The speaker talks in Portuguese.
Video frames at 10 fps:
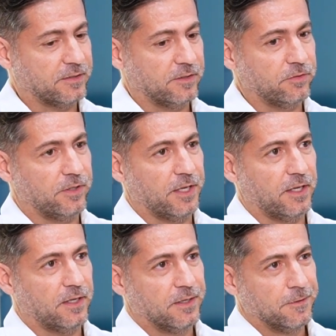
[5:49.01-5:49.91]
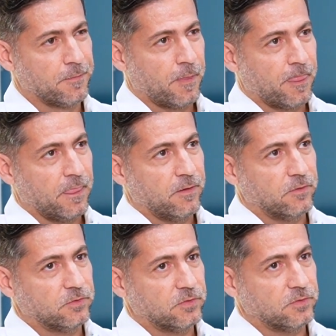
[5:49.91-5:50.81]
Tanto que
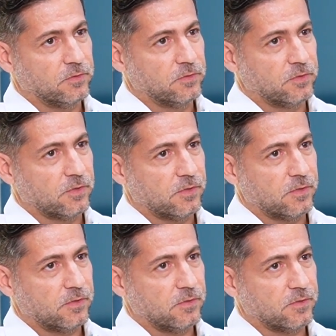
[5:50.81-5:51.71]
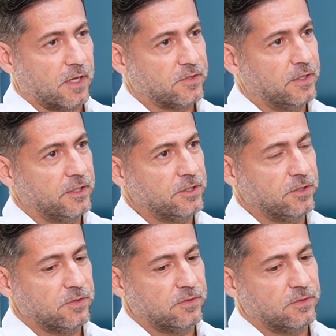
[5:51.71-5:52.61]
os, os, os, as
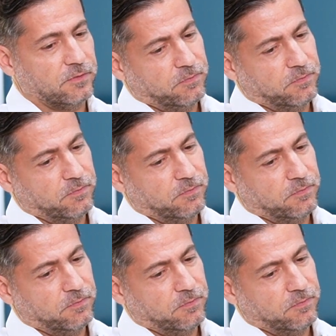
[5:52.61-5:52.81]
grandes,